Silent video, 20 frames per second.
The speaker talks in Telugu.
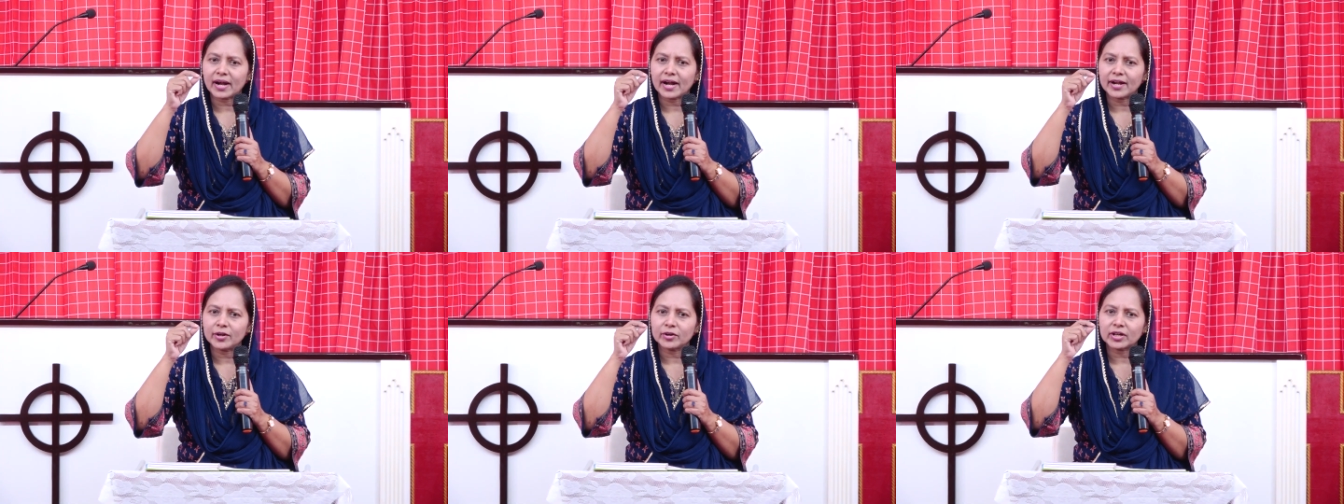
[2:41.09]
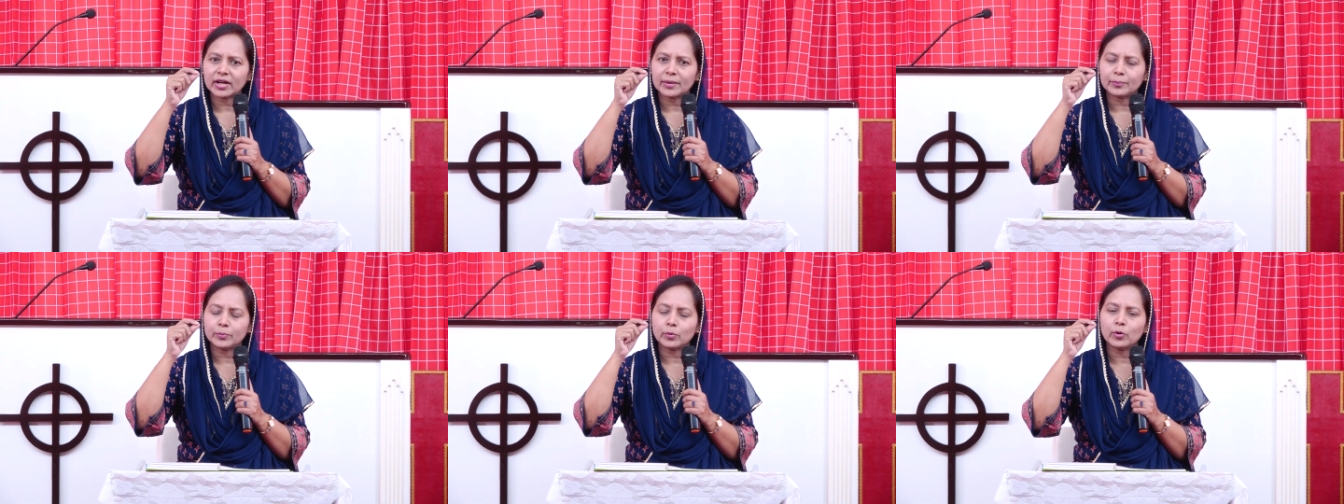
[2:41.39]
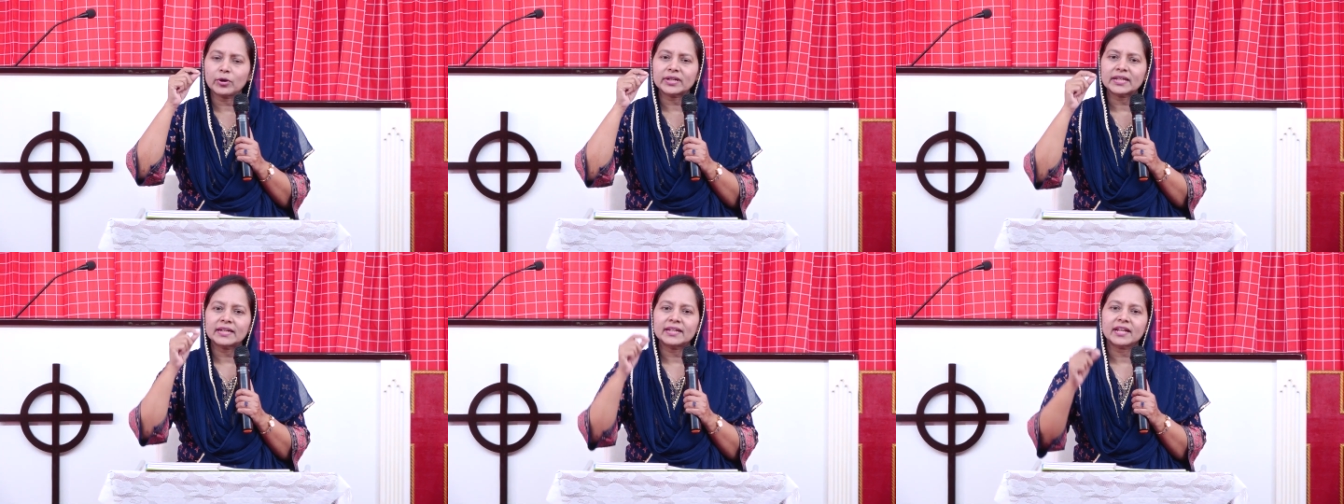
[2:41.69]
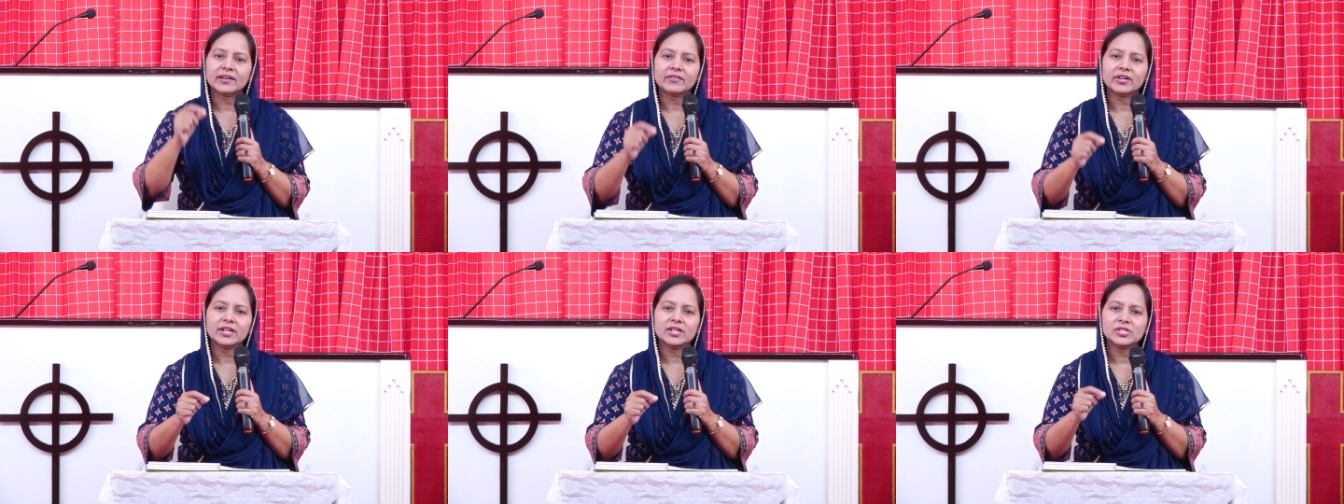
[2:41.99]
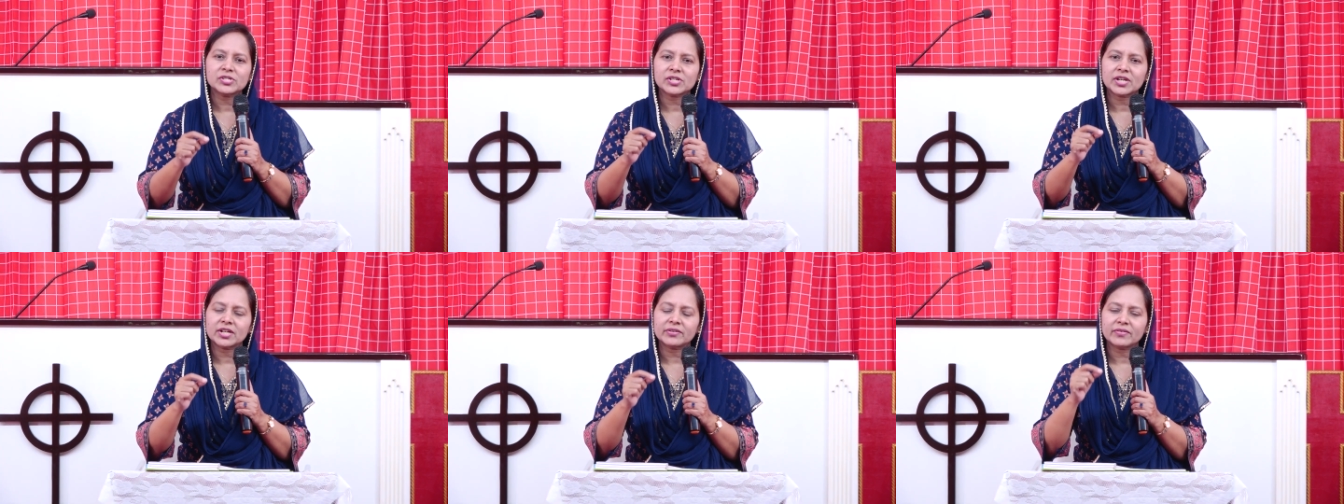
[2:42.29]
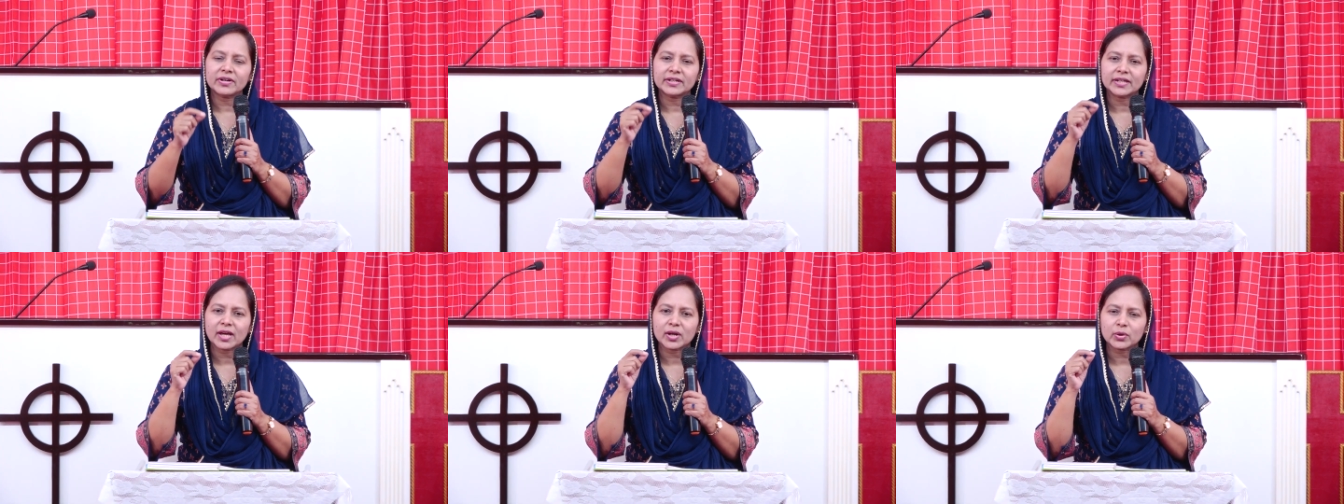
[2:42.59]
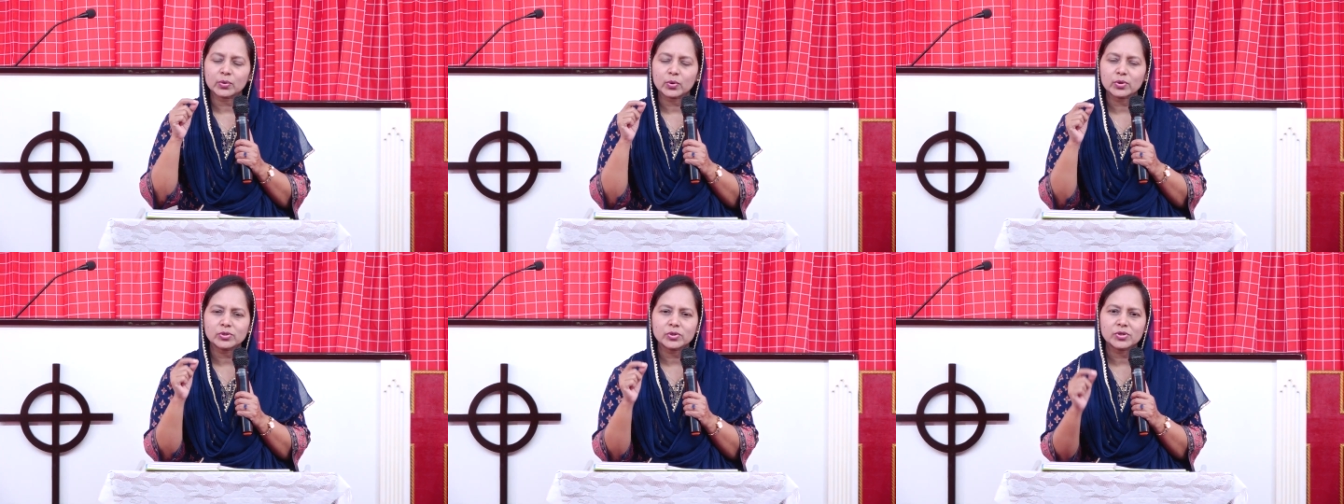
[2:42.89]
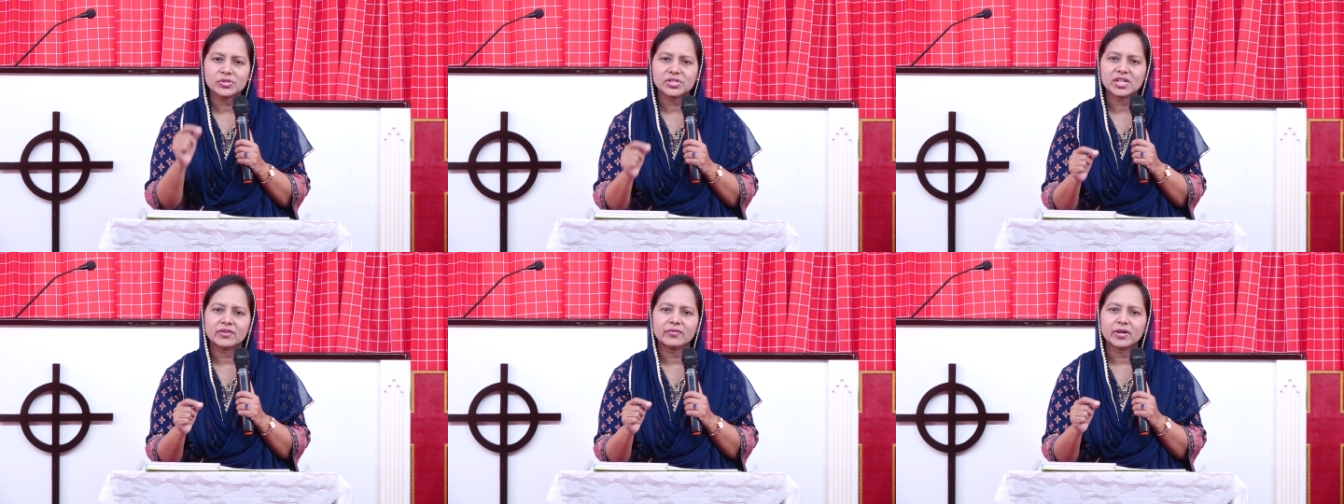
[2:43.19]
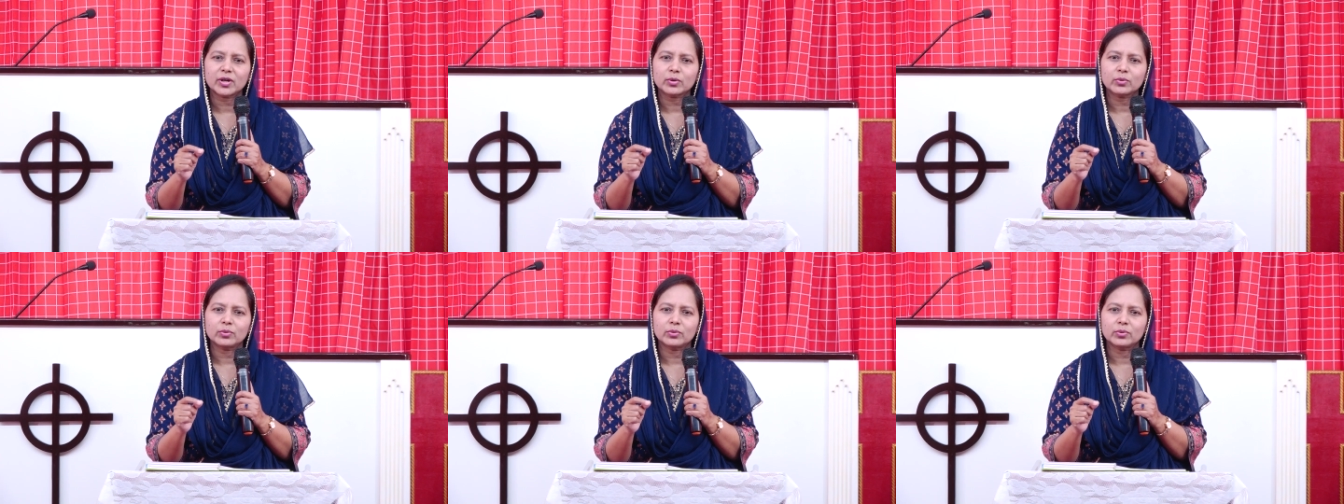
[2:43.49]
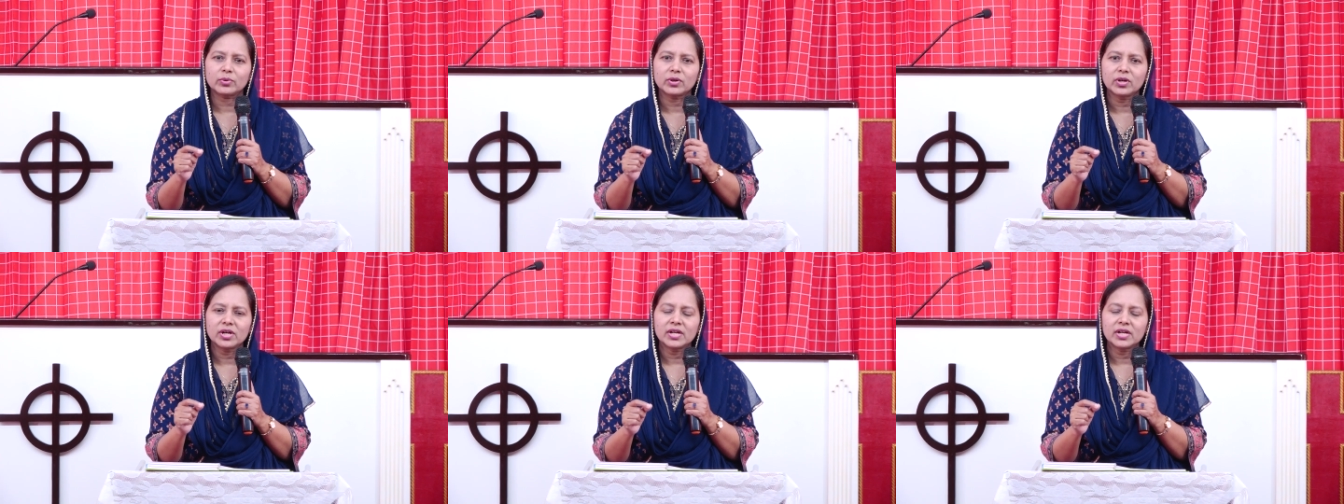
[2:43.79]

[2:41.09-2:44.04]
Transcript: ఆ యొక్క పోటీ నిర్వహించేటువంటి ఆ రోజు వచ్చే వరకు